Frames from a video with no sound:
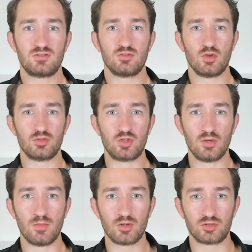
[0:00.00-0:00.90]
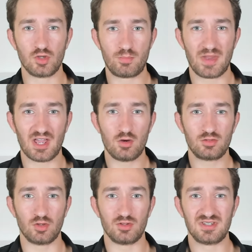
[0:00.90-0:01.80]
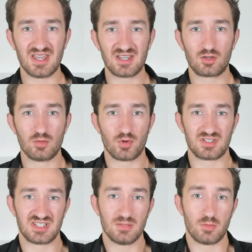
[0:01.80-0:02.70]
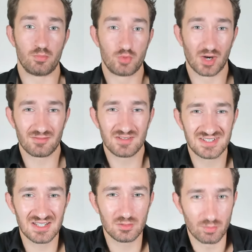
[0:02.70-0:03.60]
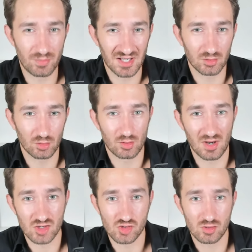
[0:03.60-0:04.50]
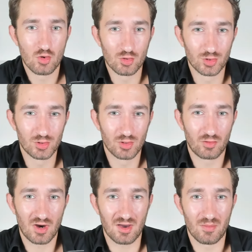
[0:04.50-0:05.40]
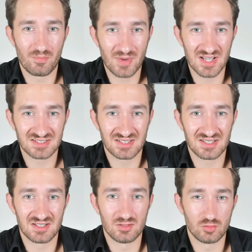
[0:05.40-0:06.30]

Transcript: une demande de payout dès que possible pour éviter de perdre de l'argent ou de devoir passer des